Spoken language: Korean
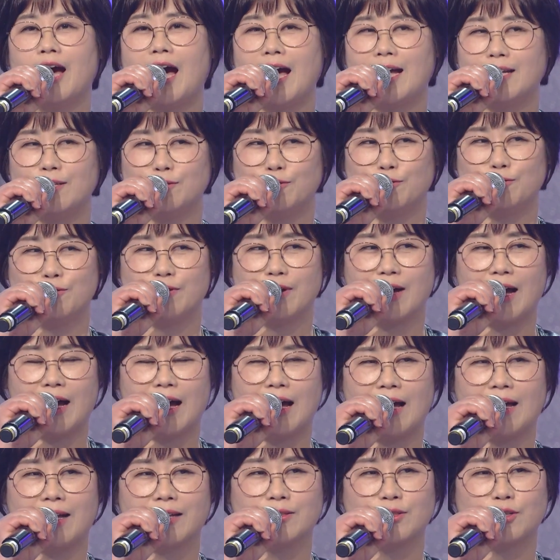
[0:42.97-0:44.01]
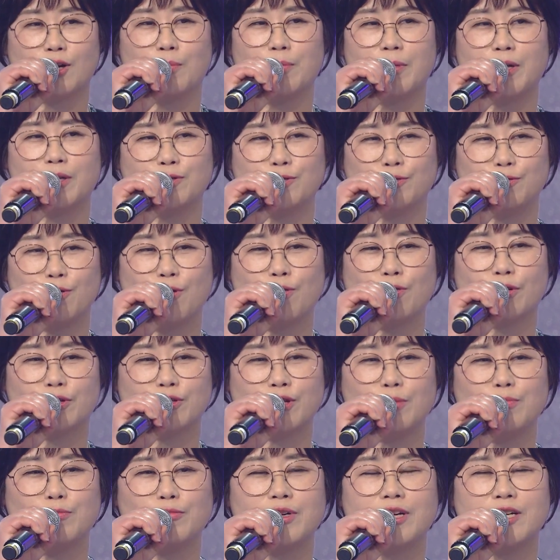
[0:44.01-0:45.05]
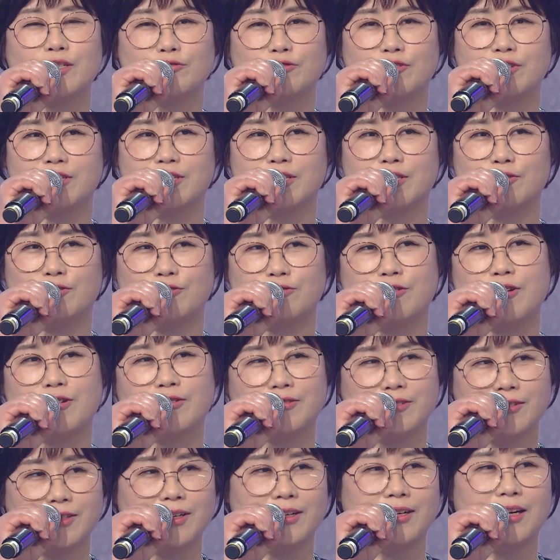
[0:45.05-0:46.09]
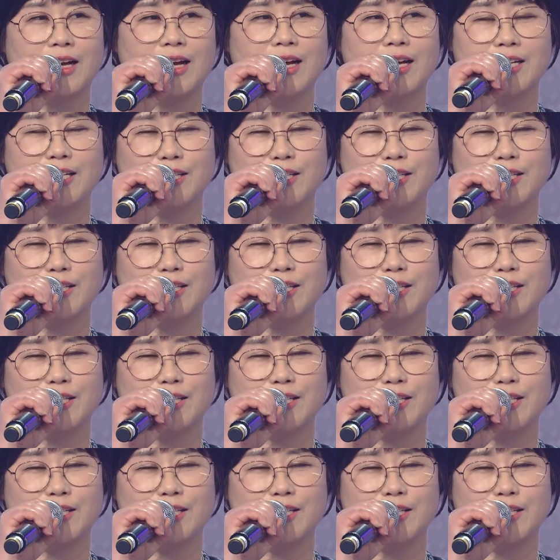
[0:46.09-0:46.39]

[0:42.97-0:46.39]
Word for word: 한 순간 정말 추억으로 선물할 수 있는 추억을